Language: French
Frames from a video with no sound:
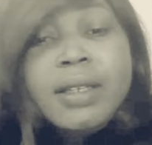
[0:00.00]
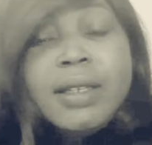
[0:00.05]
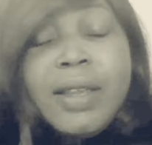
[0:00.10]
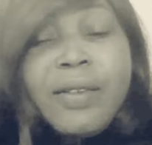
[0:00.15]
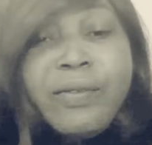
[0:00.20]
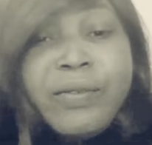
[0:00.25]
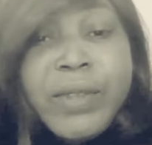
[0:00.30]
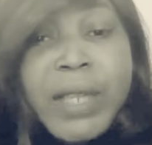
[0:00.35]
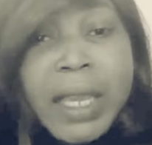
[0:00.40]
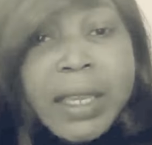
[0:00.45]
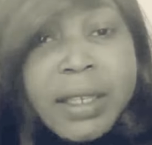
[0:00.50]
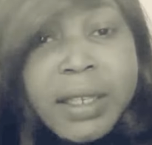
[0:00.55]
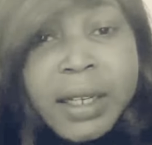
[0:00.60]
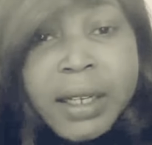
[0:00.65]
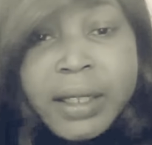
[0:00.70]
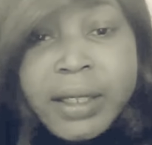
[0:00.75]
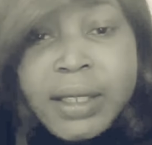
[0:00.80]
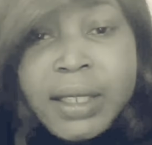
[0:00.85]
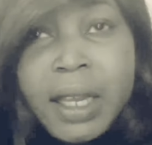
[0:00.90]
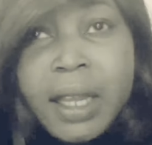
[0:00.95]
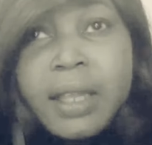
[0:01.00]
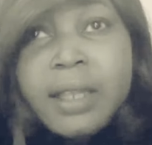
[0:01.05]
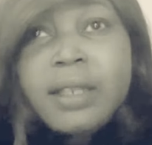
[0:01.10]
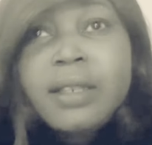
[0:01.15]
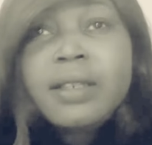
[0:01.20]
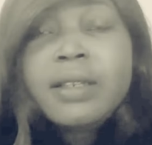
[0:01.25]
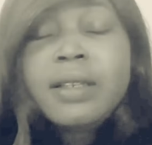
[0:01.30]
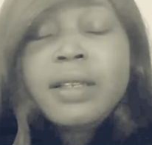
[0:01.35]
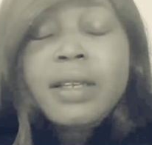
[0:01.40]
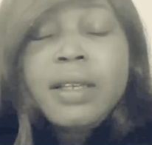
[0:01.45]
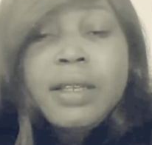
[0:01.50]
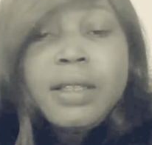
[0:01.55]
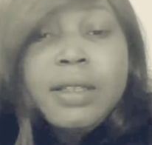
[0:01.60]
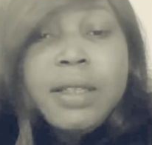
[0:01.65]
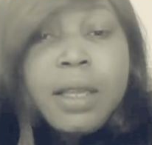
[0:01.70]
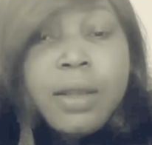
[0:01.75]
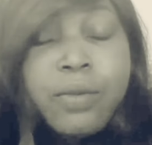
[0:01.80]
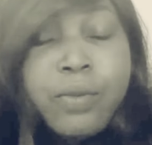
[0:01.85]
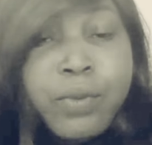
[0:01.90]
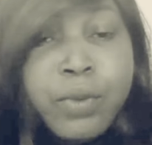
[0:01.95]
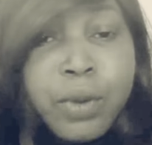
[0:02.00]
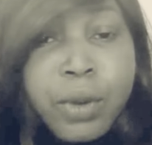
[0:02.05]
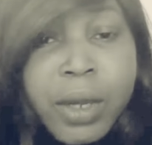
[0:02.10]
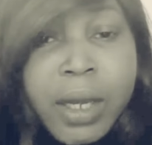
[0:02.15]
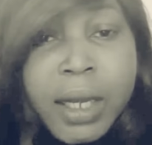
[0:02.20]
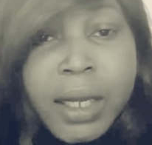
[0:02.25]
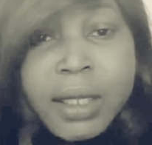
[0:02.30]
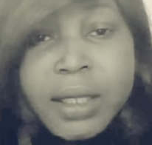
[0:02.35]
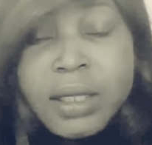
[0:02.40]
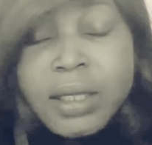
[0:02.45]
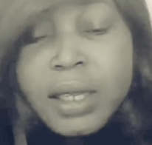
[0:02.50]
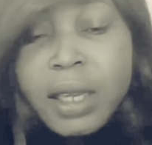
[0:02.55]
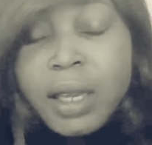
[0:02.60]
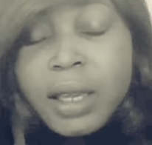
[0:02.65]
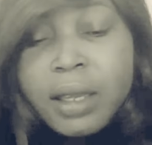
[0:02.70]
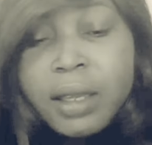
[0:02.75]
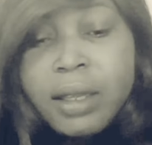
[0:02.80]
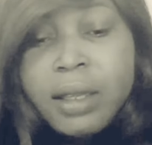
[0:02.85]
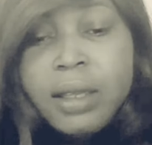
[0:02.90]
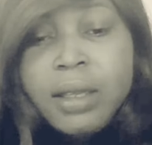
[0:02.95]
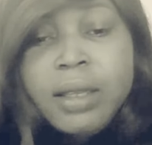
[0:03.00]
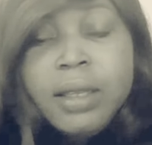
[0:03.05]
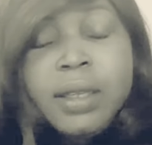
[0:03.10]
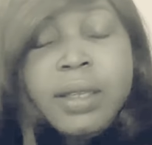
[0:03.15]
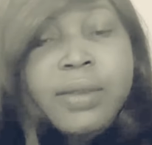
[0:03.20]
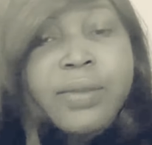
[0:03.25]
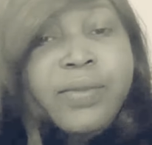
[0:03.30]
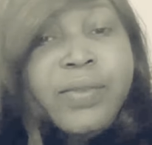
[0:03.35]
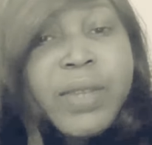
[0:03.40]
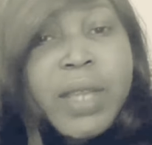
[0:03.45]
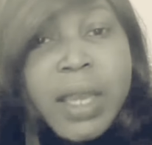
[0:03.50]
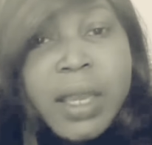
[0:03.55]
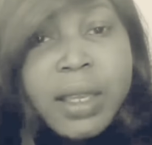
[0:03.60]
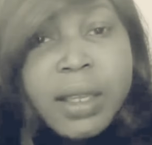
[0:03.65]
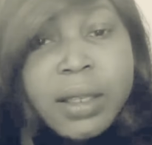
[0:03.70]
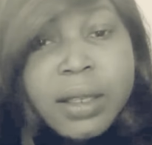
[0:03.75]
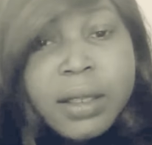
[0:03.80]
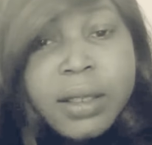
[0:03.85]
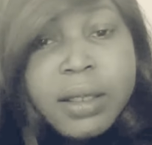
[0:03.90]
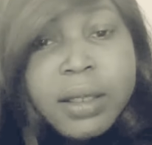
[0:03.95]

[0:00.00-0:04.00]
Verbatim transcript: des vieilles chrétiennes, des vieux chrétiens qui viennent